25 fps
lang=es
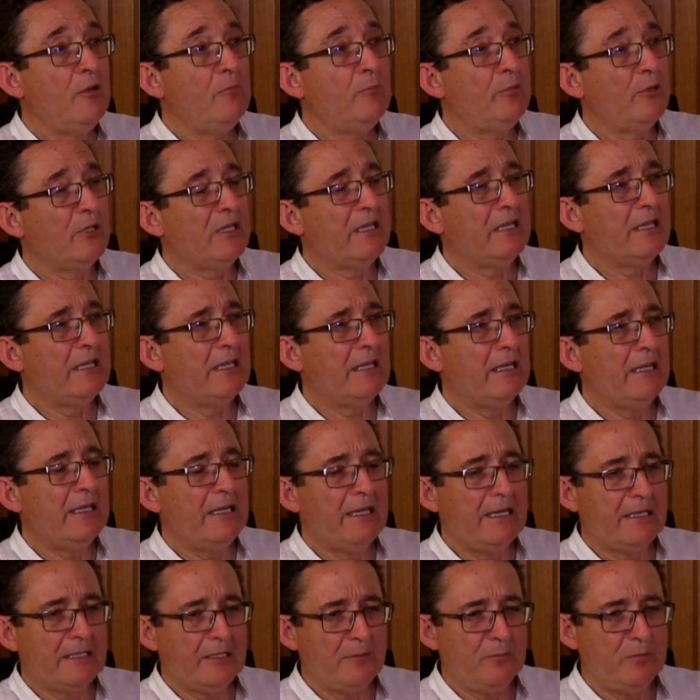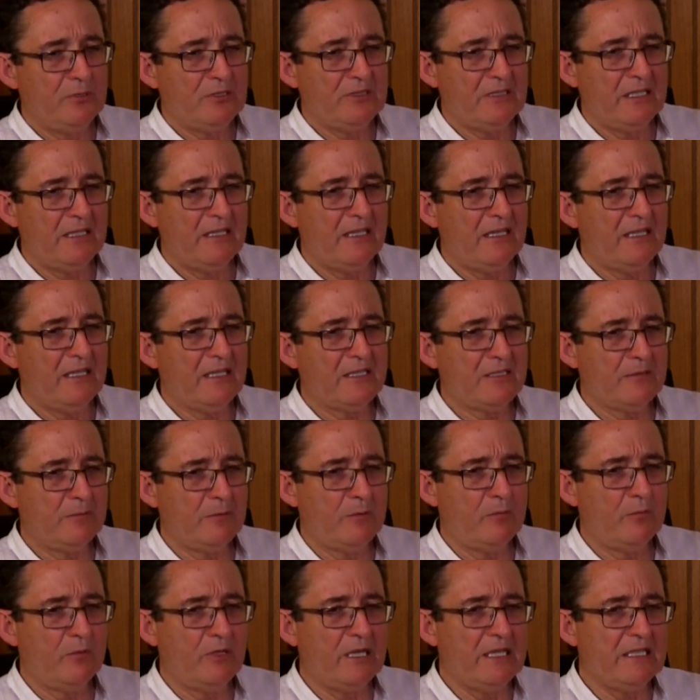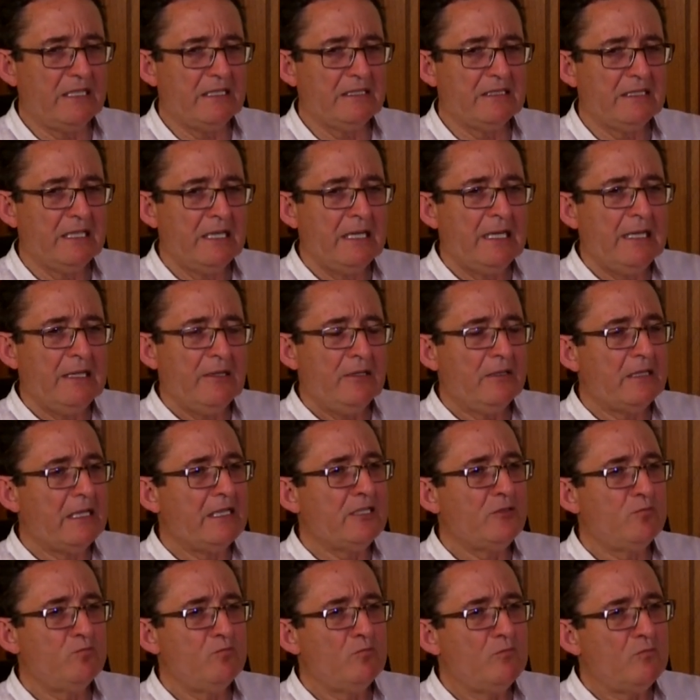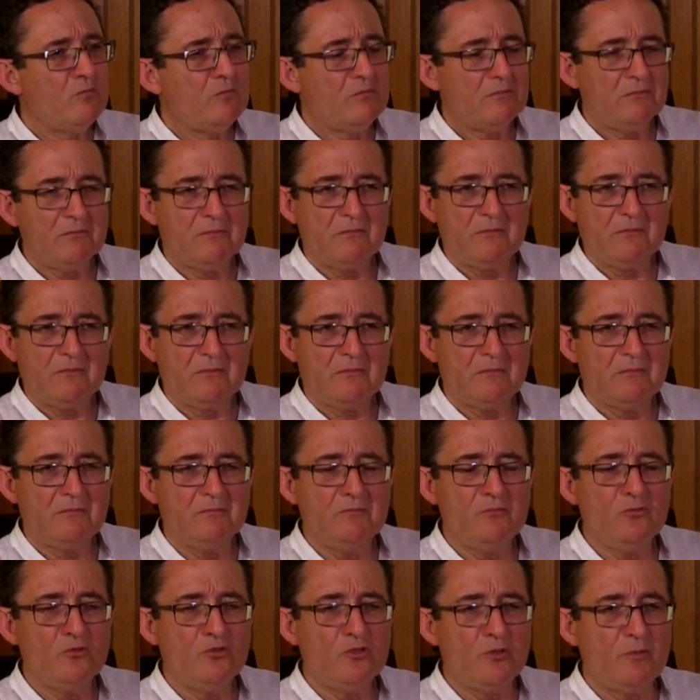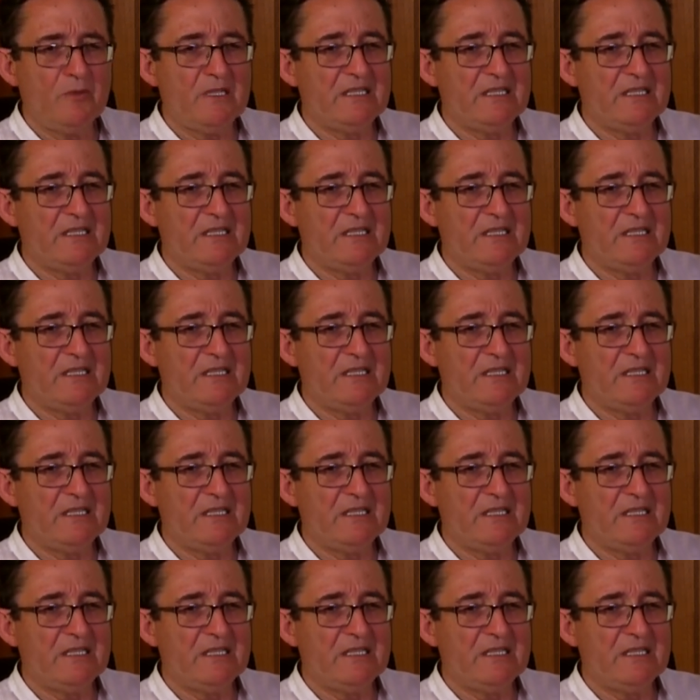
porque la respuesta de las clases populares es mucho